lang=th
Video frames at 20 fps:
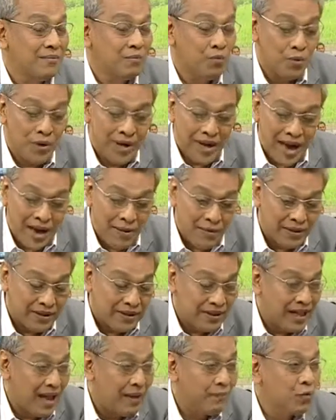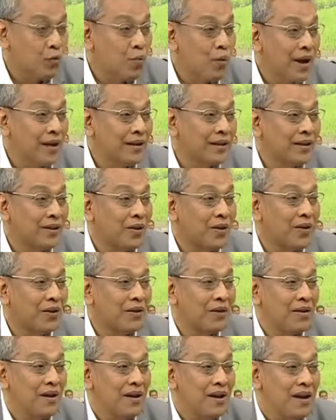พูดง่ายๆว่าแทบทุกวันจะต้อง
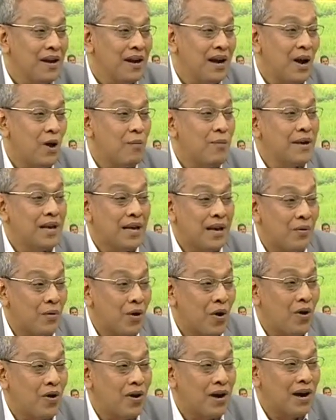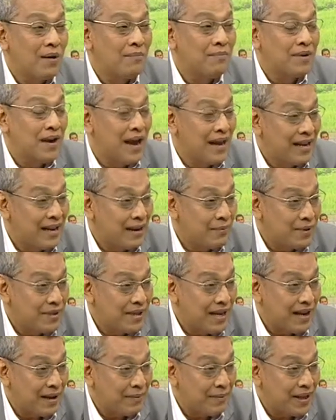เข้าไปเกี่ยวข้องกับการทางพิ
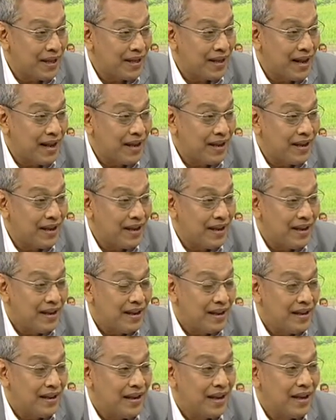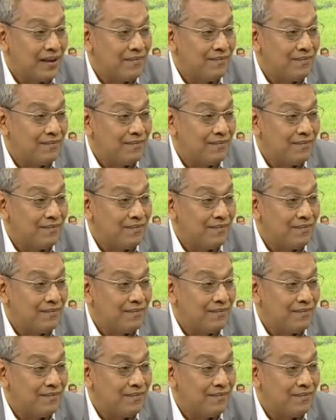เศษแห่งประเทศไทยครับขอบคุ